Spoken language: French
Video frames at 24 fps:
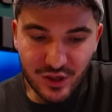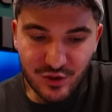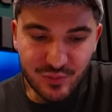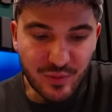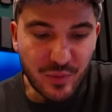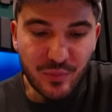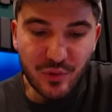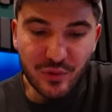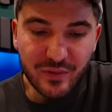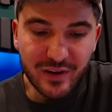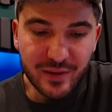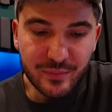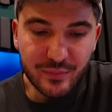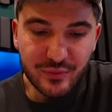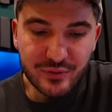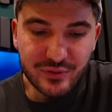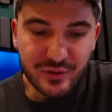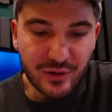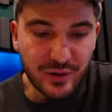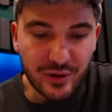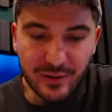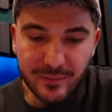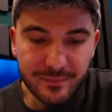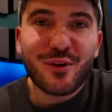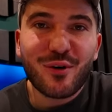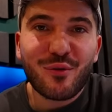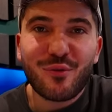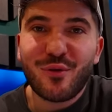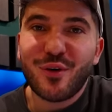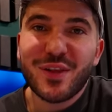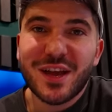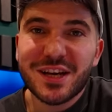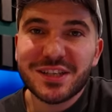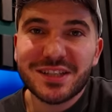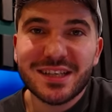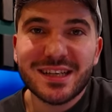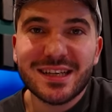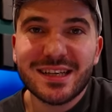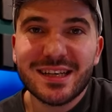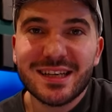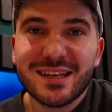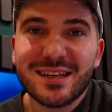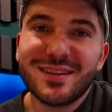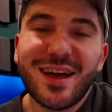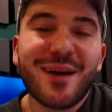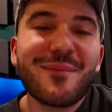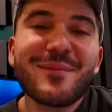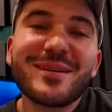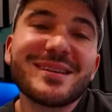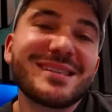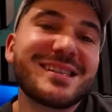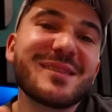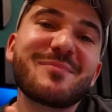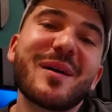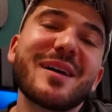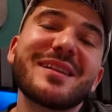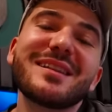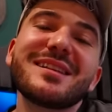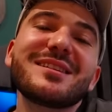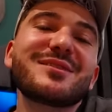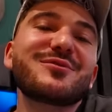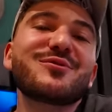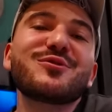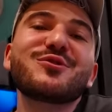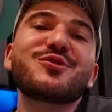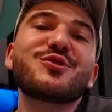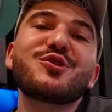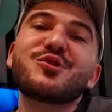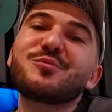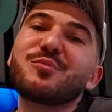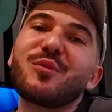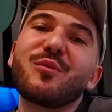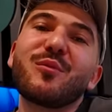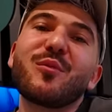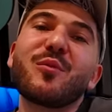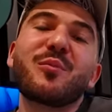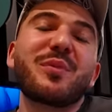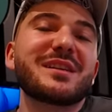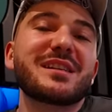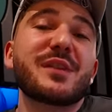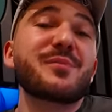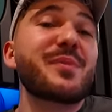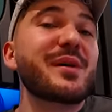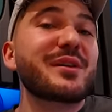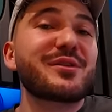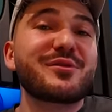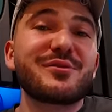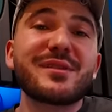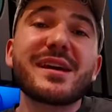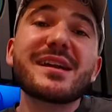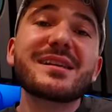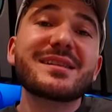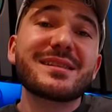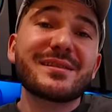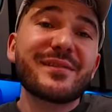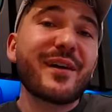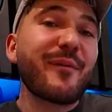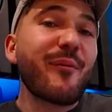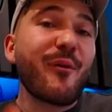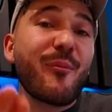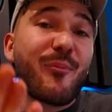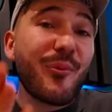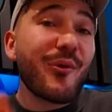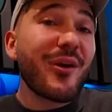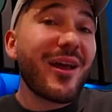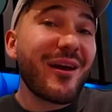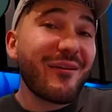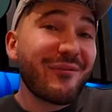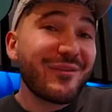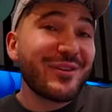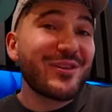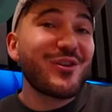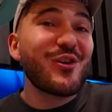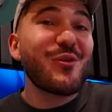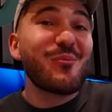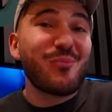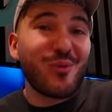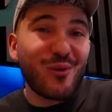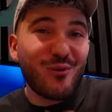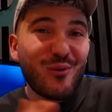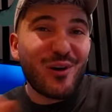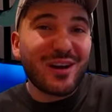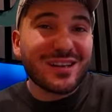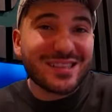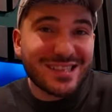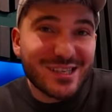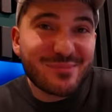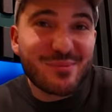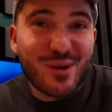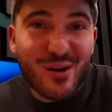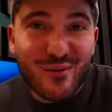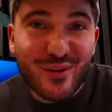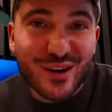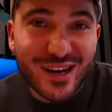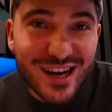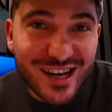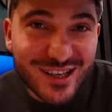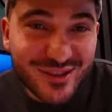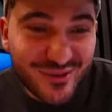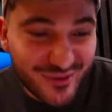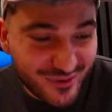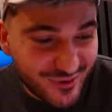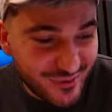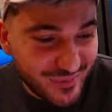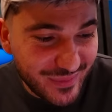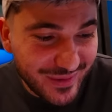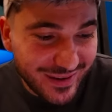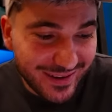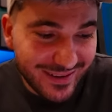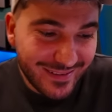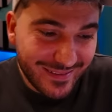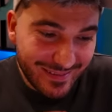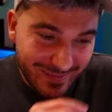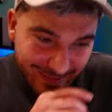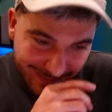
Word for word: Je peux plus ouvrir de booster. On va en acheter. Non mais c'est pas une excuse juste pour mon plaisir personnel, c'est vraiment pour la vidéo pour voir si je peux avoir de la chance ou pas.